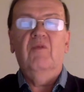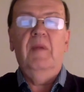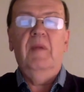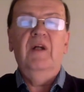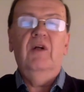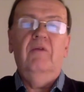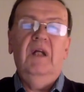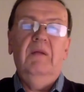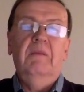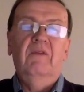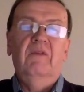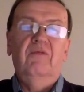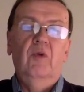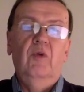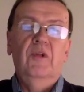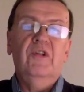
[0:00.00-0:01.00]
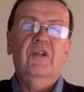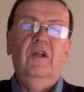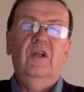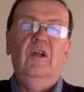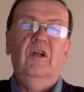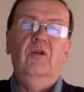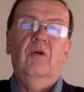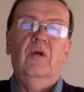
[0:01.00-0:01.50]
в мое время
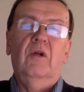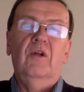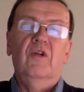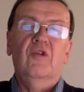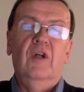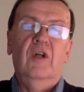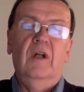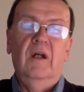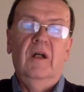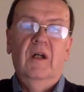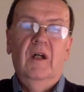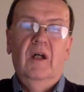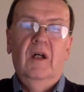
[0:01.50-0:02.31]
флотские ерничали,